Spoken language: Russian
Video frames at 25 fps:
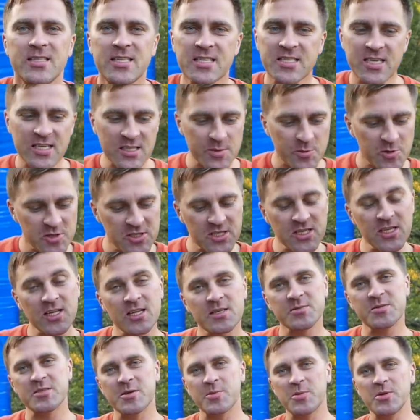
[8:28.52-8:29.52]
И сейчас мы
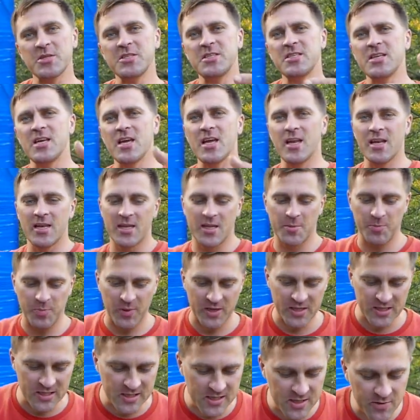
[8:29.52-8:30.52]
сделаем самодельный
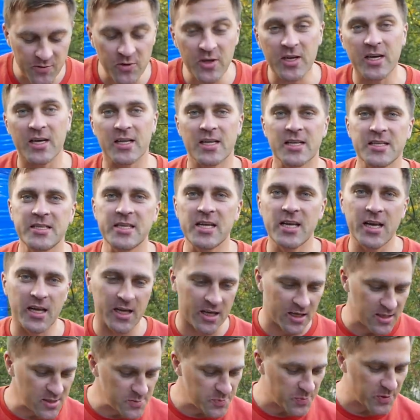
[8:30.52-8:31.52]
портативный
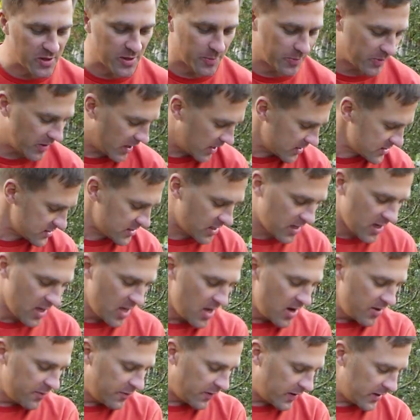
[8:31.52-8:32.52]
холодильник из пенопласта,
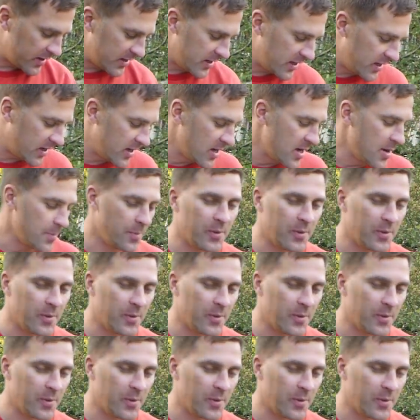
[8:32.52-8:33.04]
фольги,